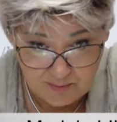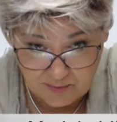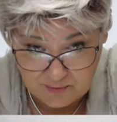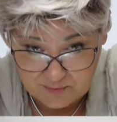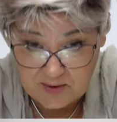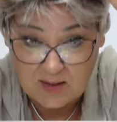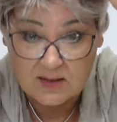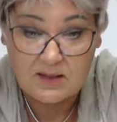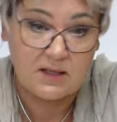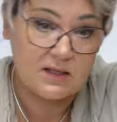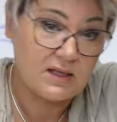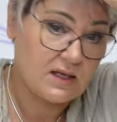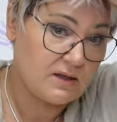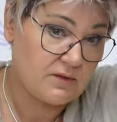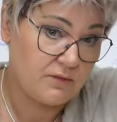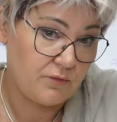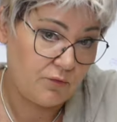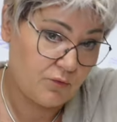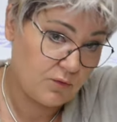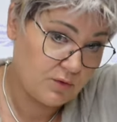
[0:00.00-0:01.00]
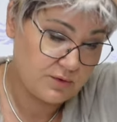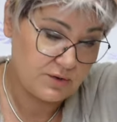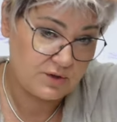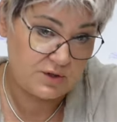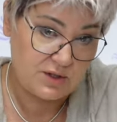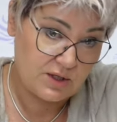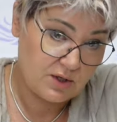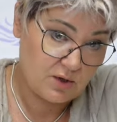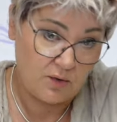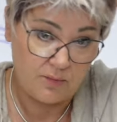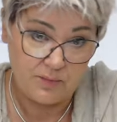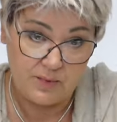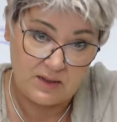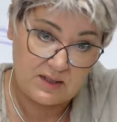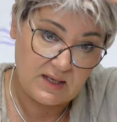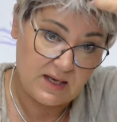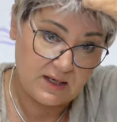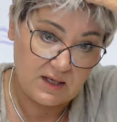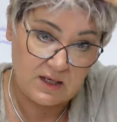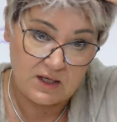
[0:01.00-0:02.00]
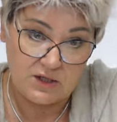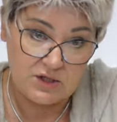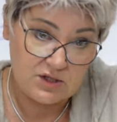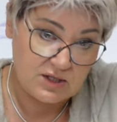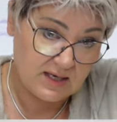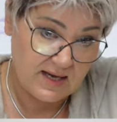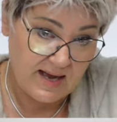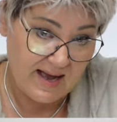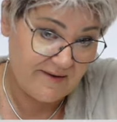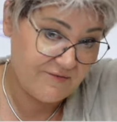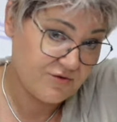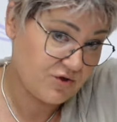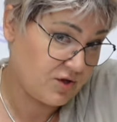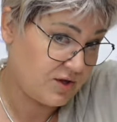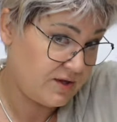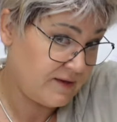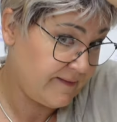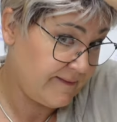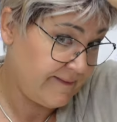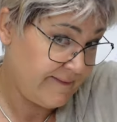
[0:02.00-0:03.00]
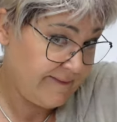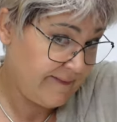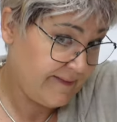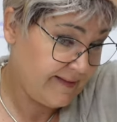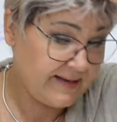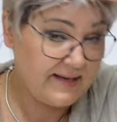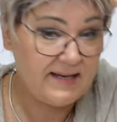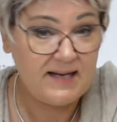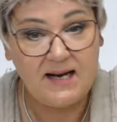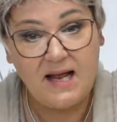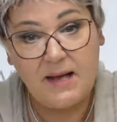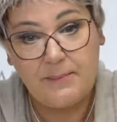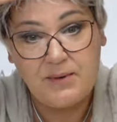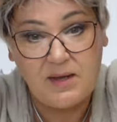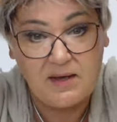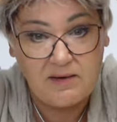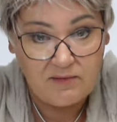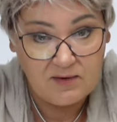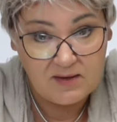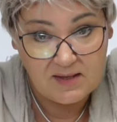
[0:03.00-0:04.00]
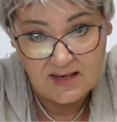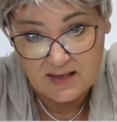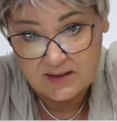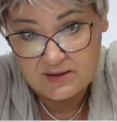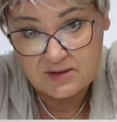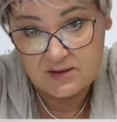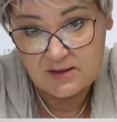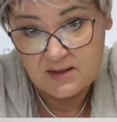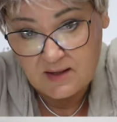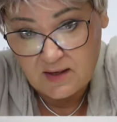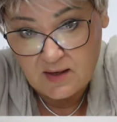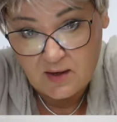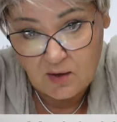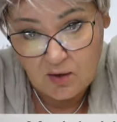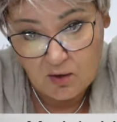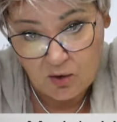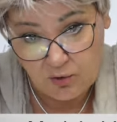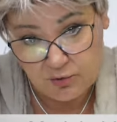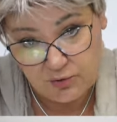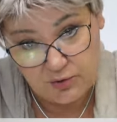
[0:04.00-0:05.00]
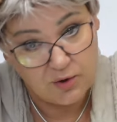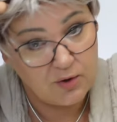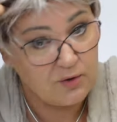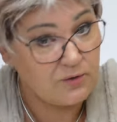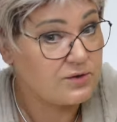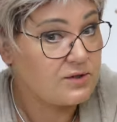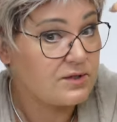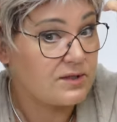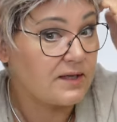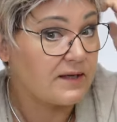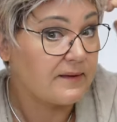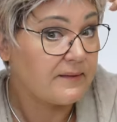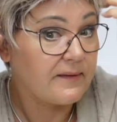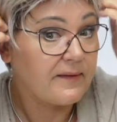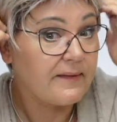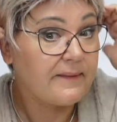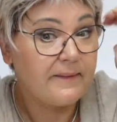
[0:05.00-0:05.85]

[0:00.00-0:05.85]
bo wtedy ten włos się robi taki ciekawszy i lepiej widać odrosty.